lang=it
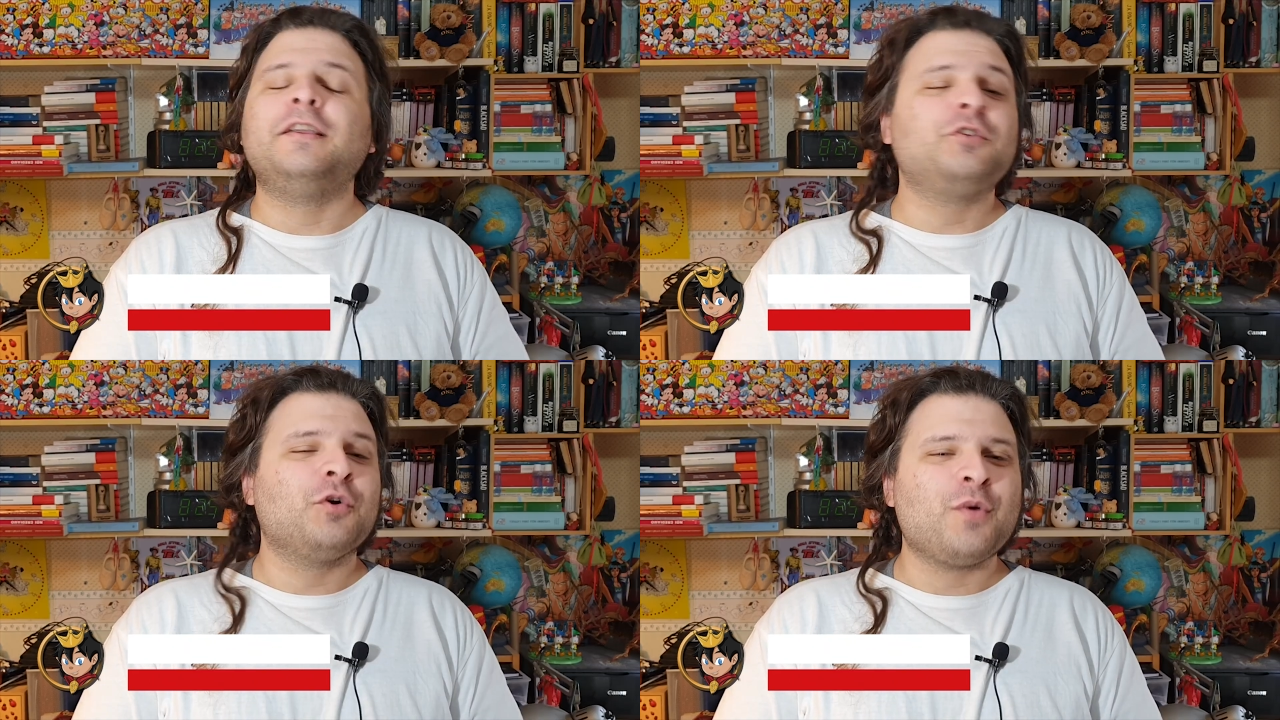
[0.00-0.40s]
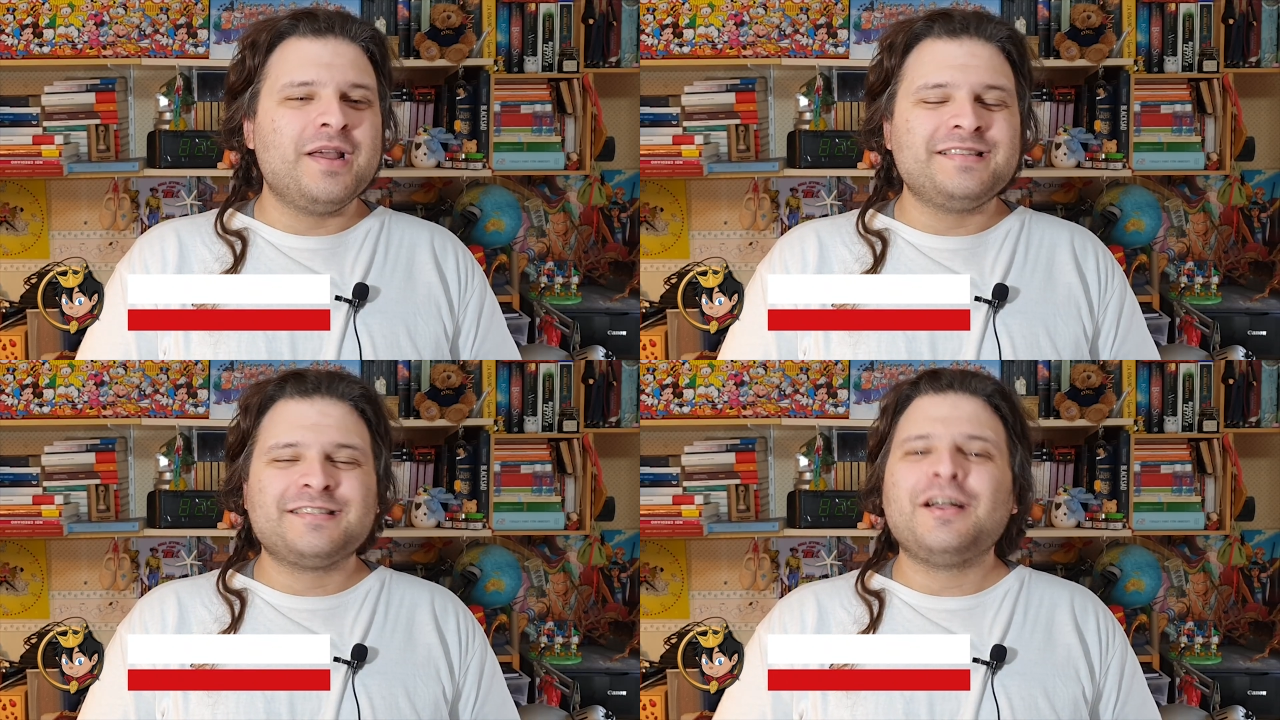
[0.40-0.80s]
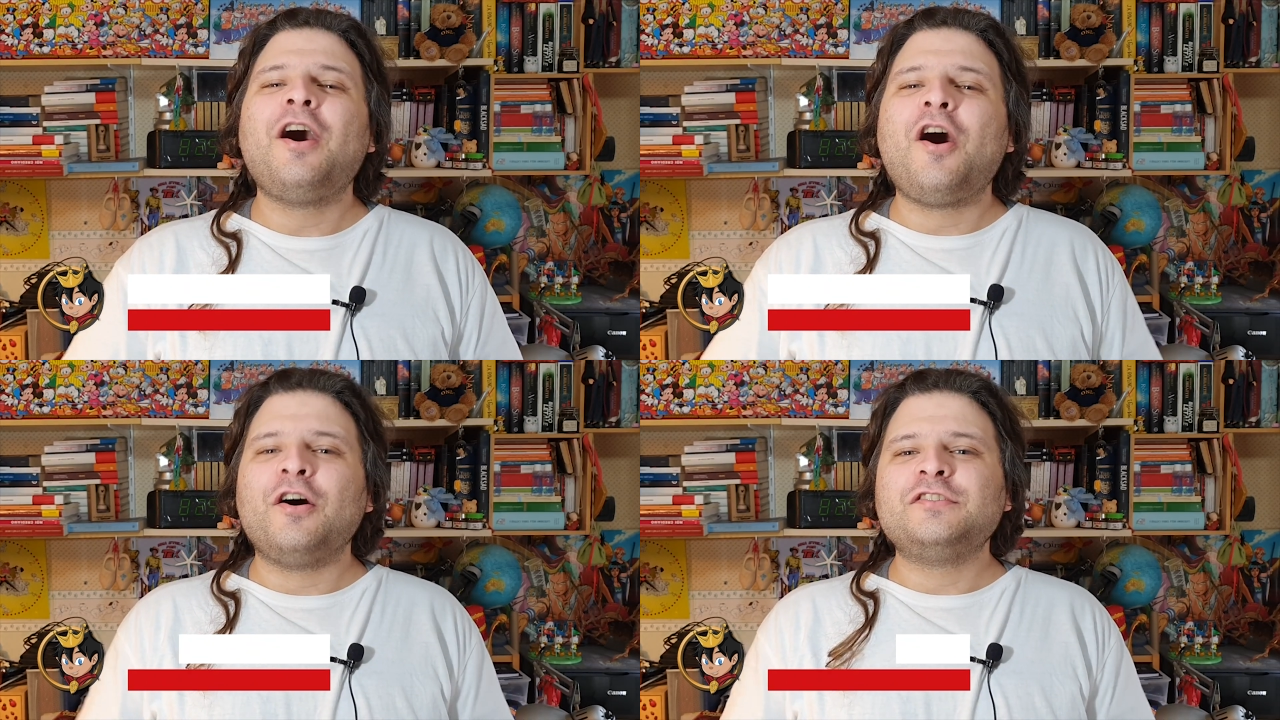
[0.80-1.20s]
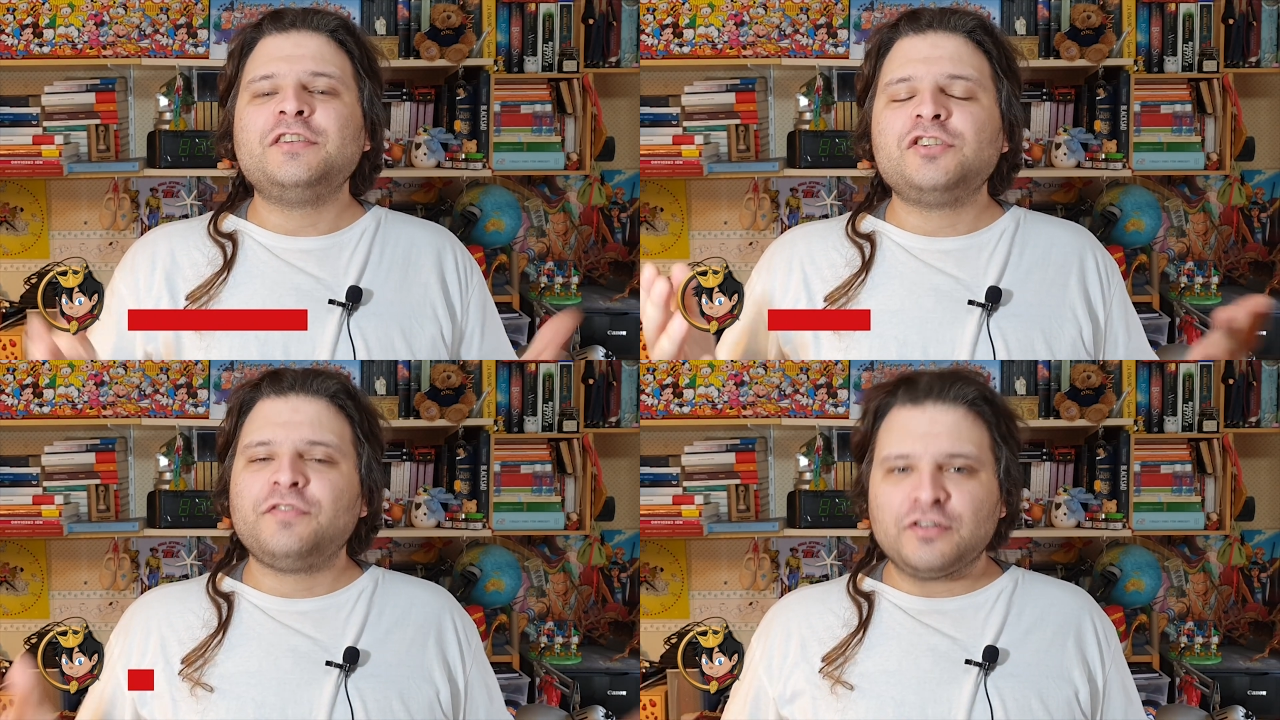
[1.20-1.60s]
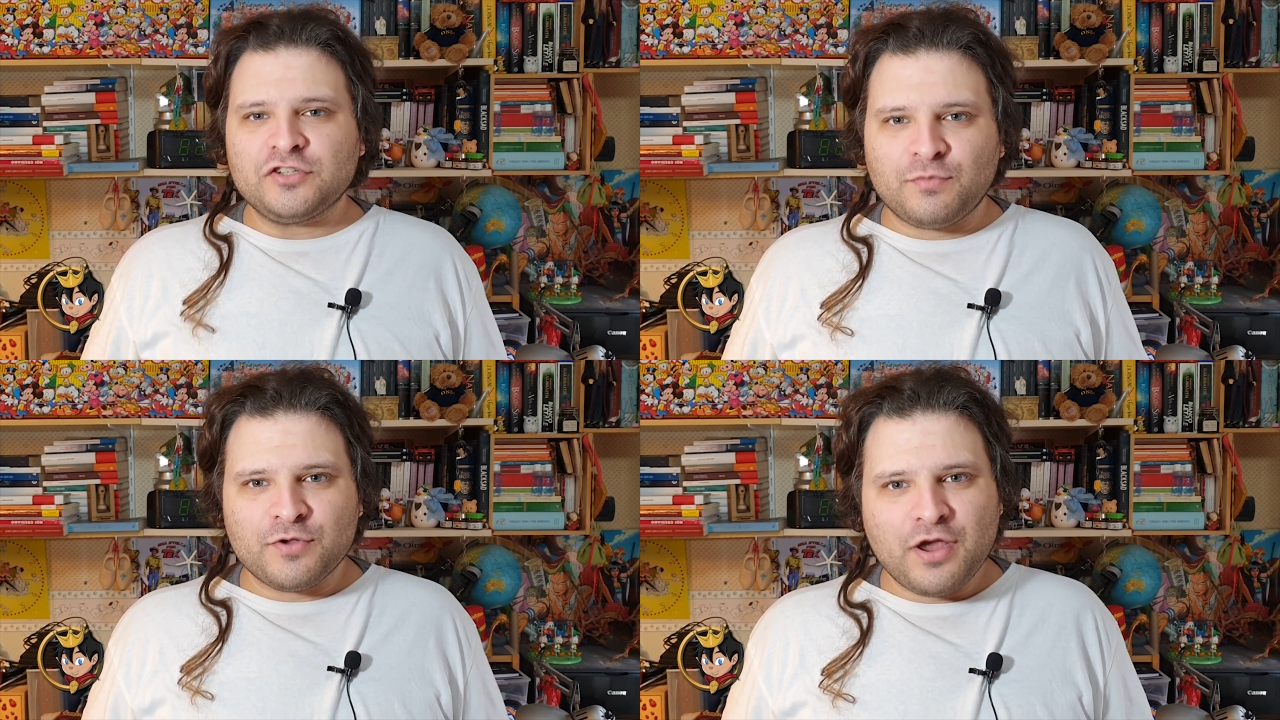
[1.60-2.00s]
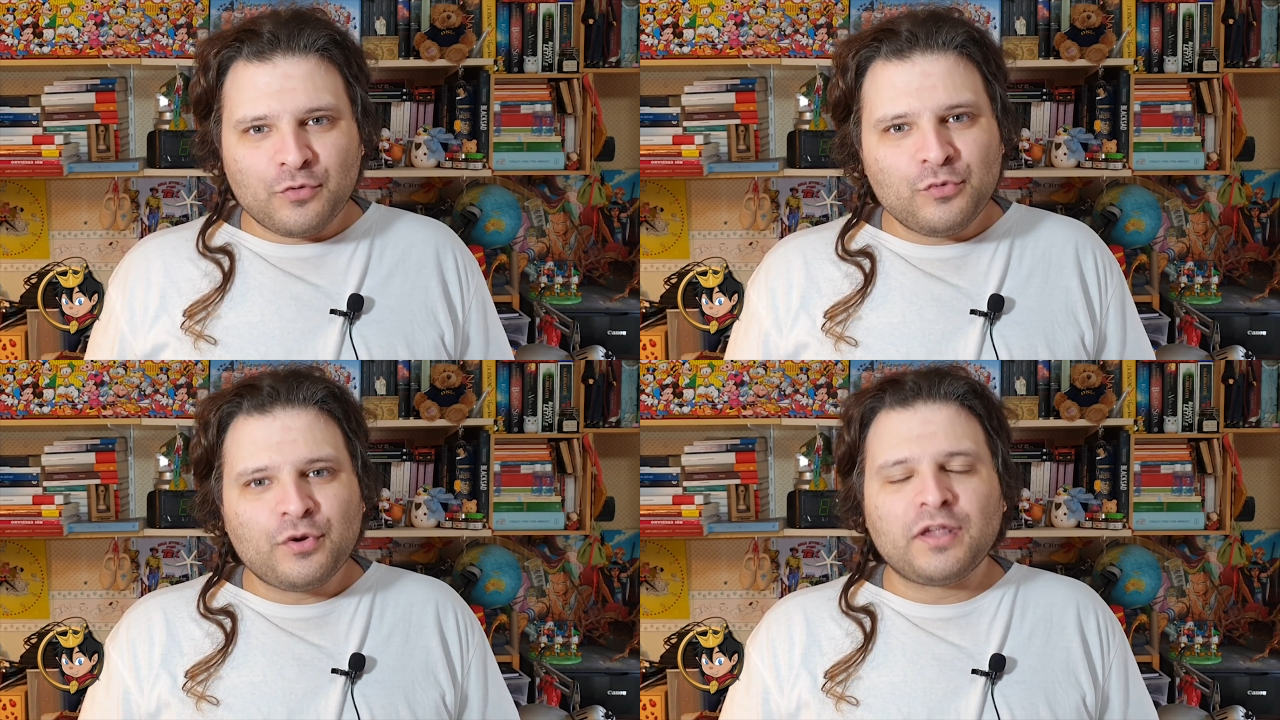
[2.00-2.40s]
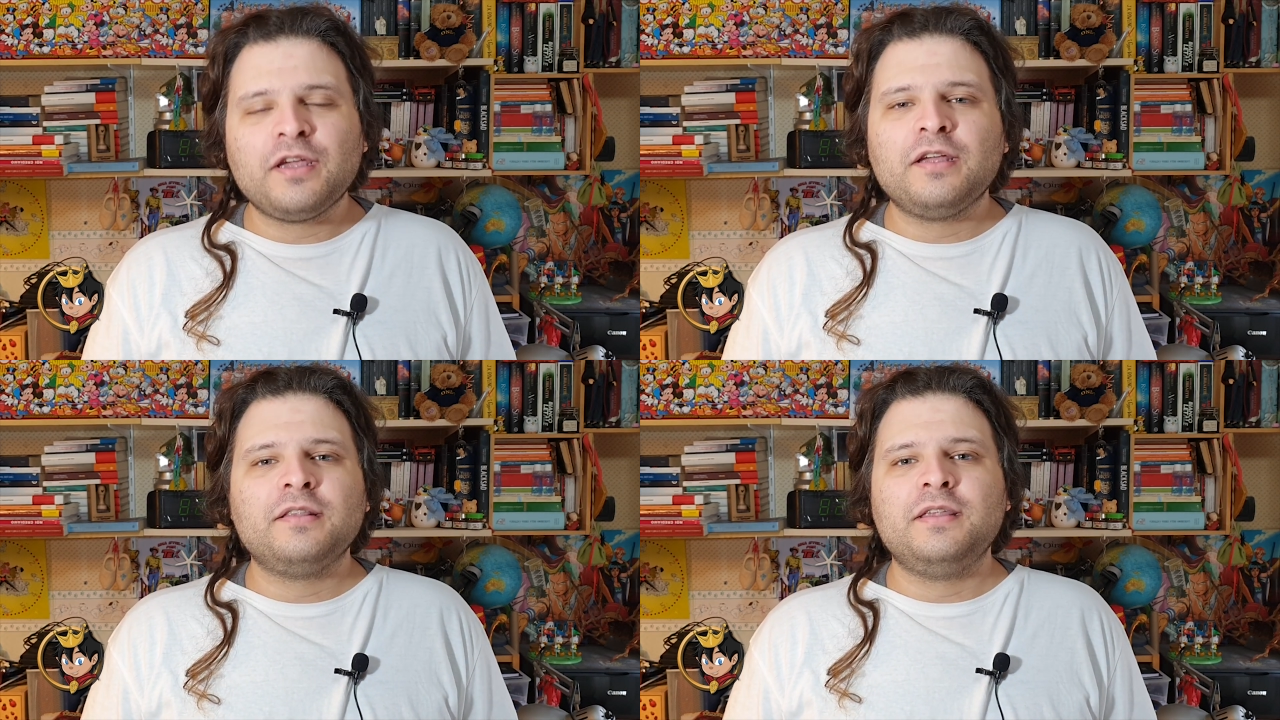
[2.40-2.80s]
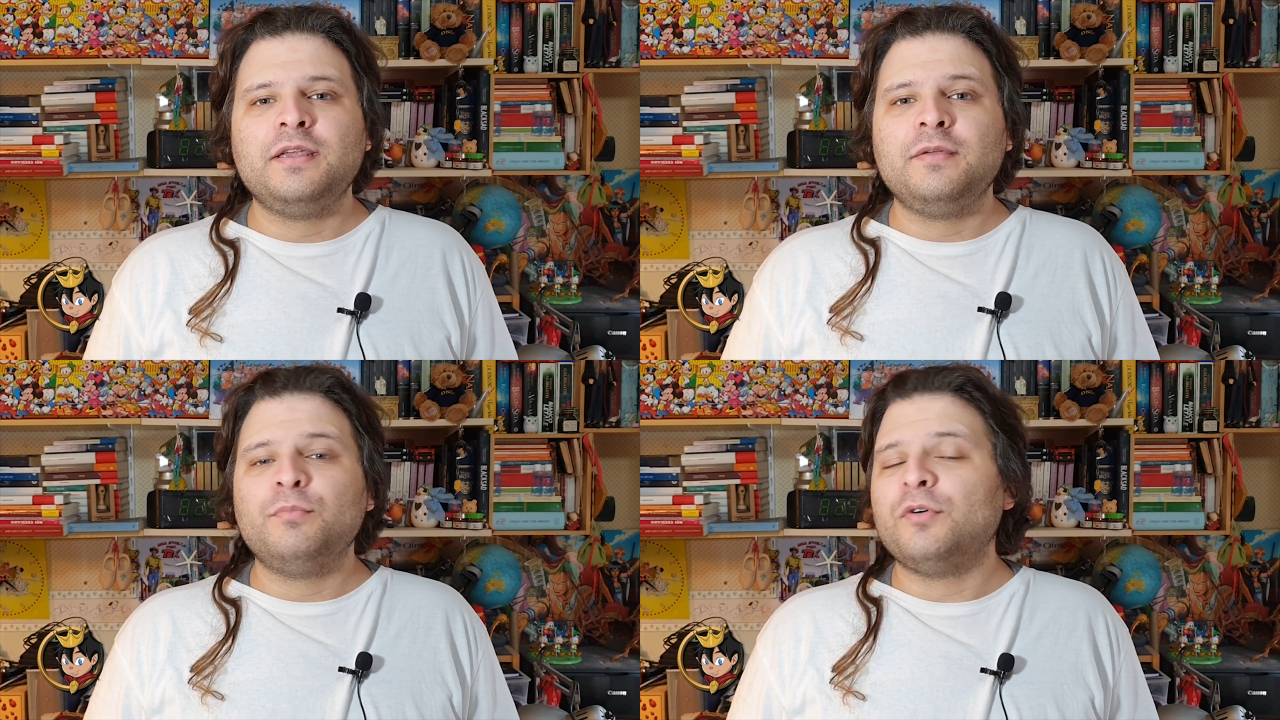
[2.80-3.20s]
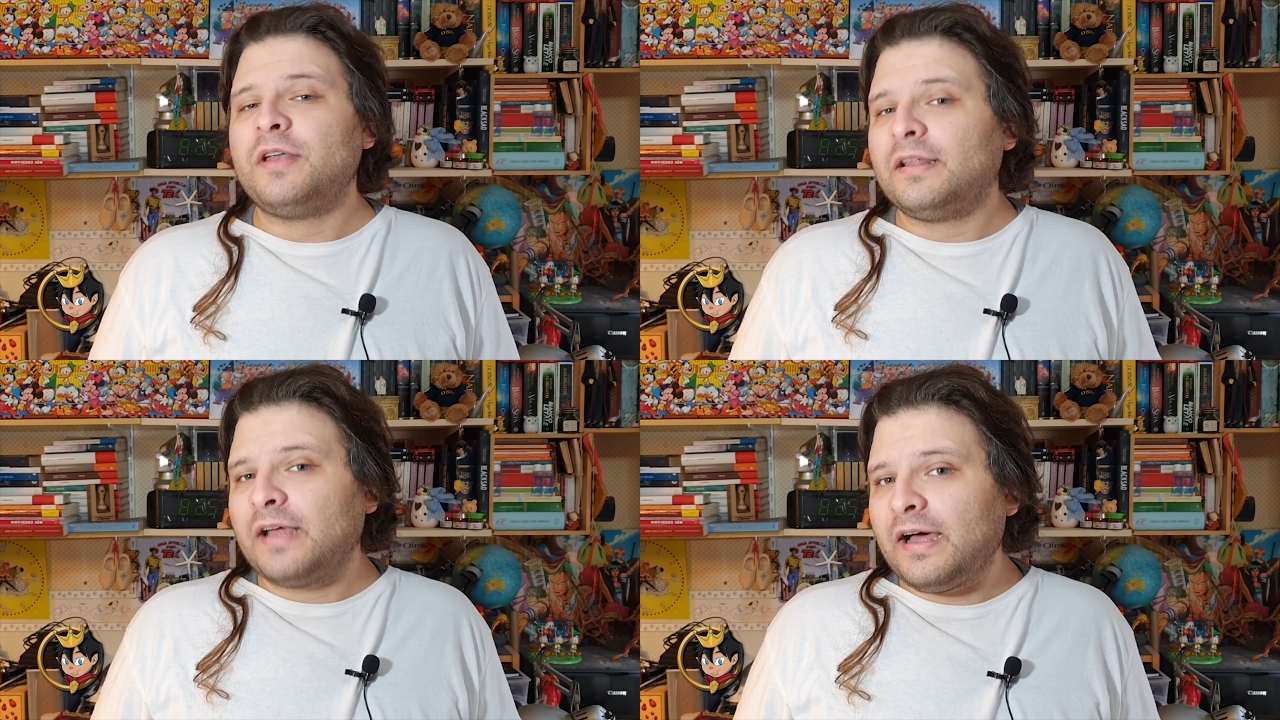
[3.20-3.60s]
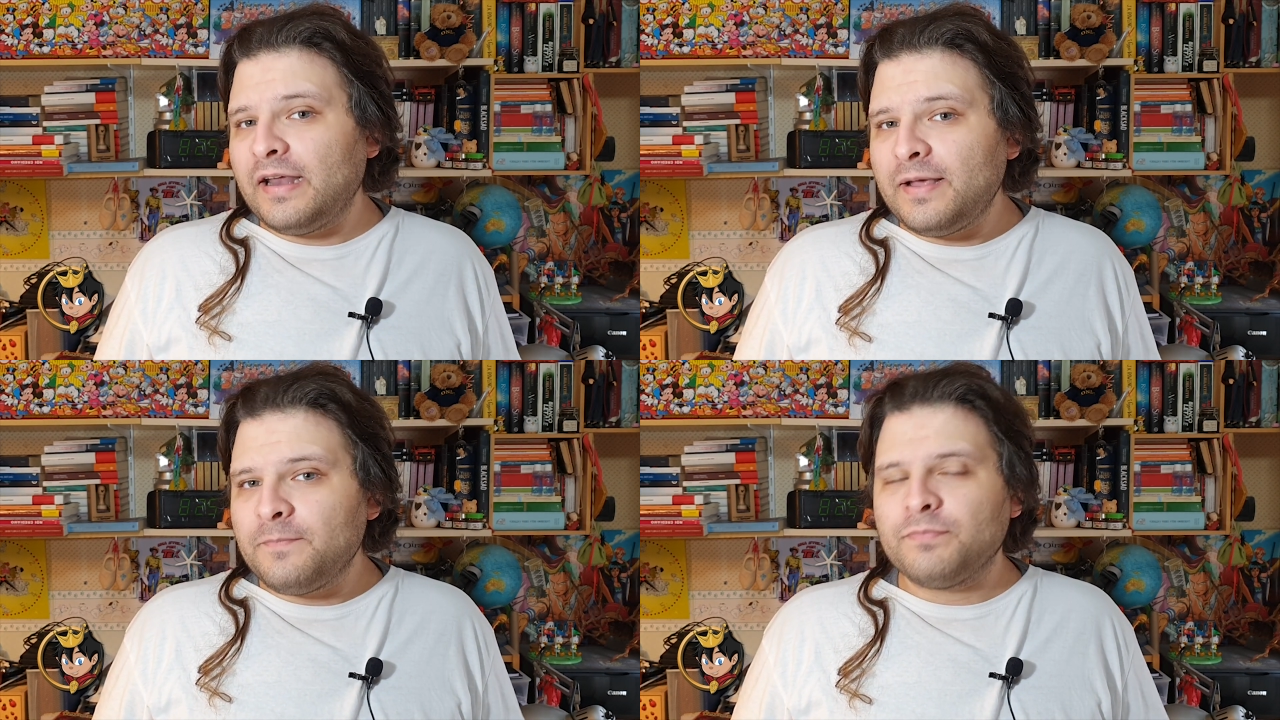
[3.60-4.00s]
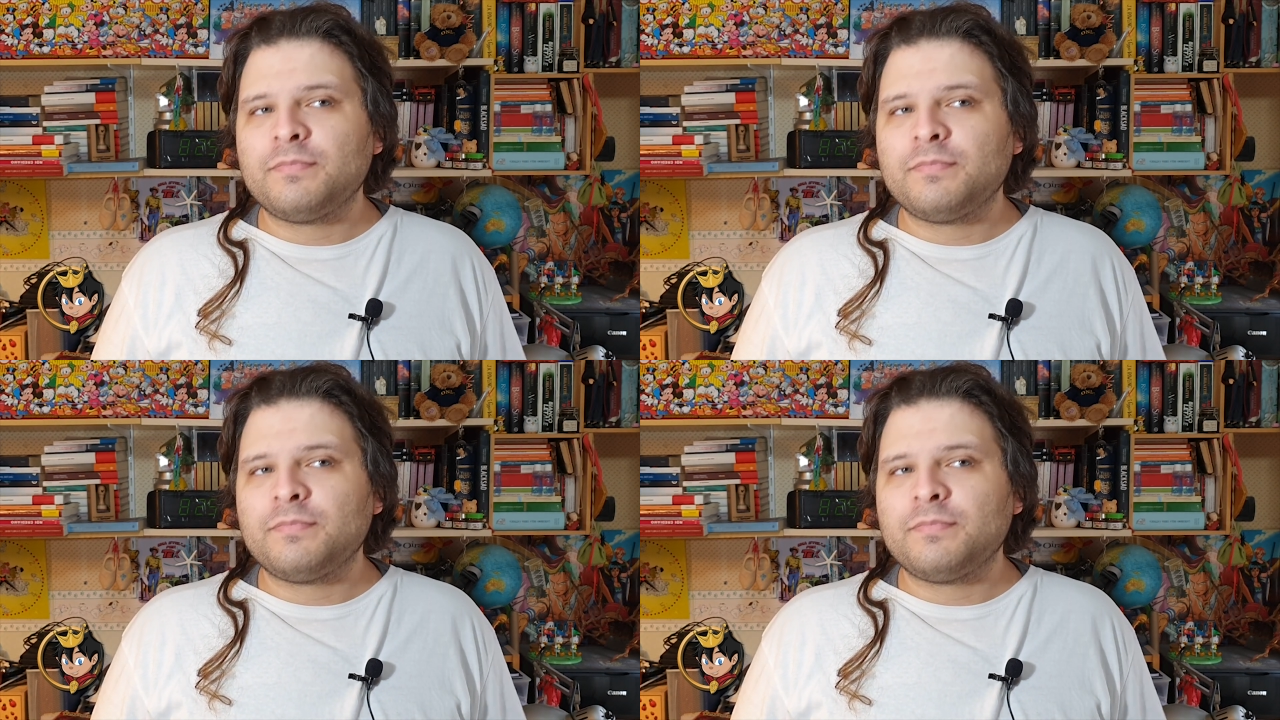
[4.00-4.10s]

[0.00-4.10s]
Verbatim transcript: Detto questo, oggi ci facciamo gli auguri di buon Natale,